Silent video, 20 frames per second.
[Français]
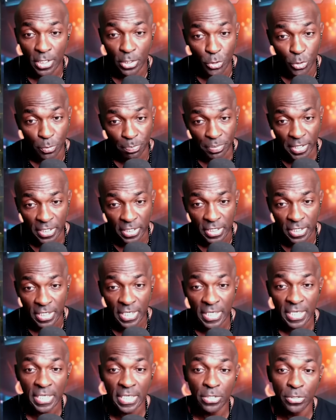du pays
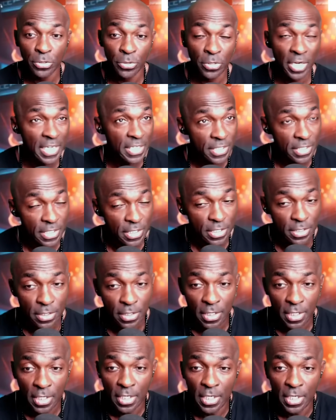et de racistes,